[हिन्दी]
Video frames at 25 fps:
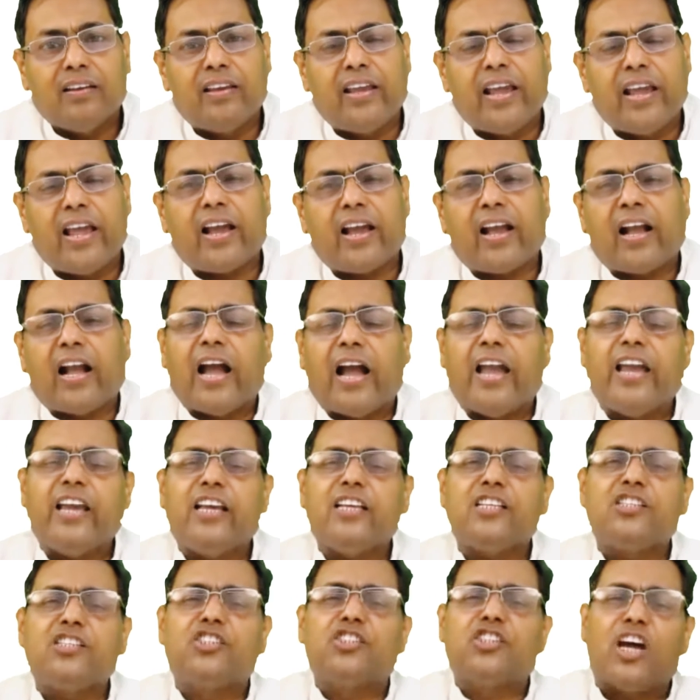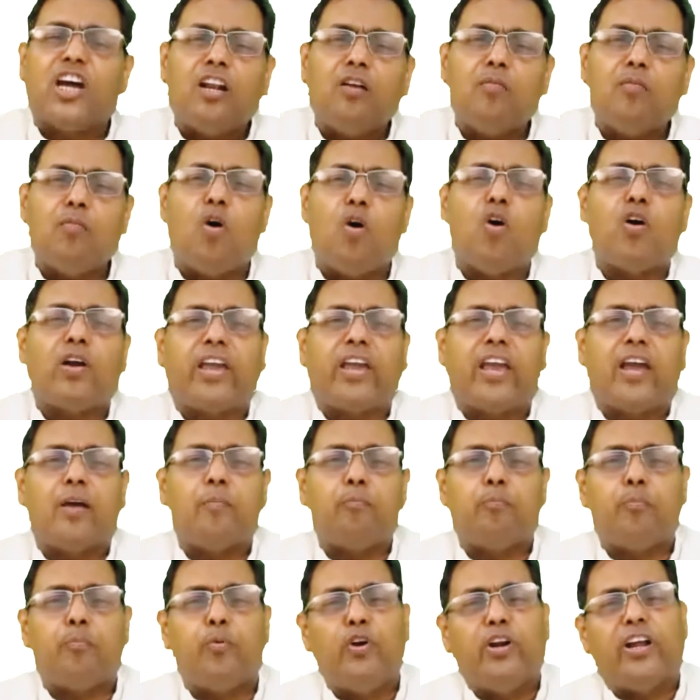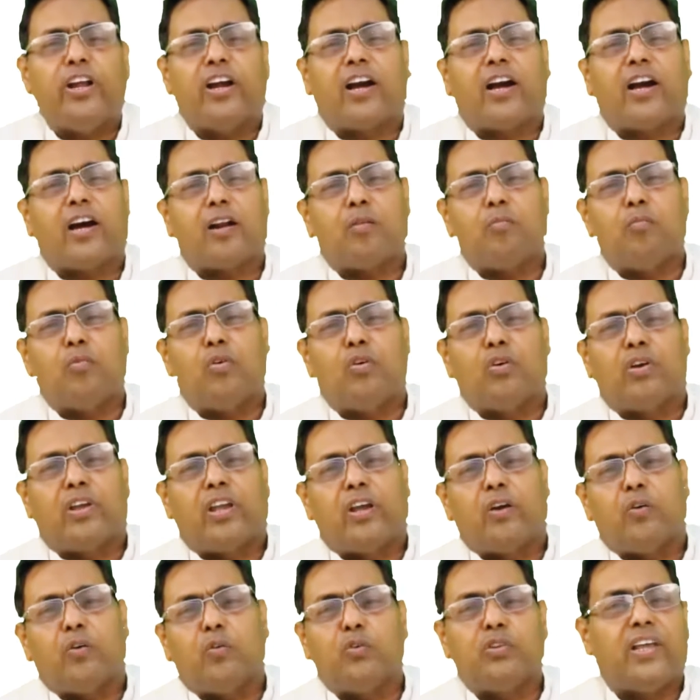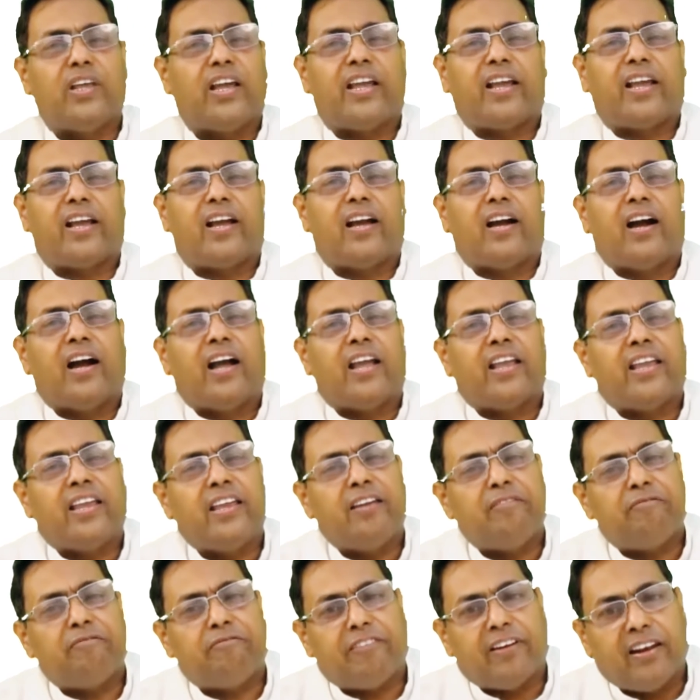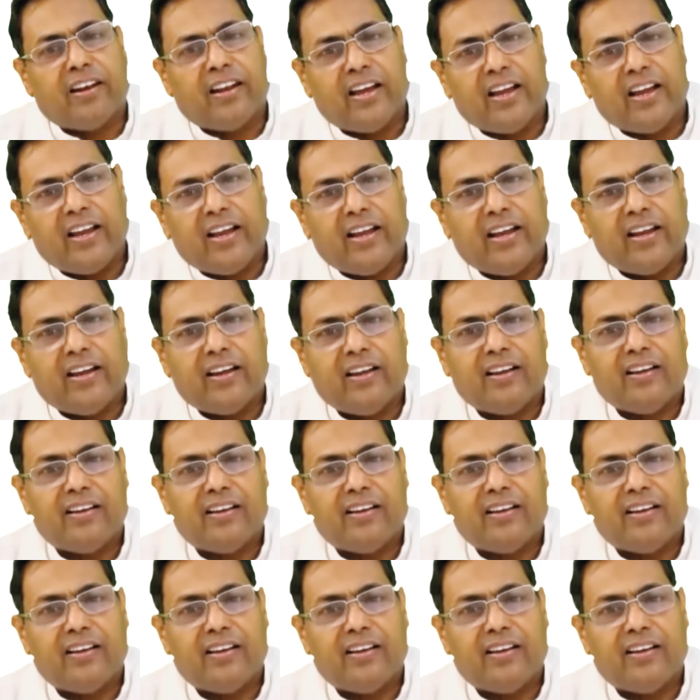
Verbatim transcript: ये कई जन्मों के पुण्य कर्मों के उदय का ही फल है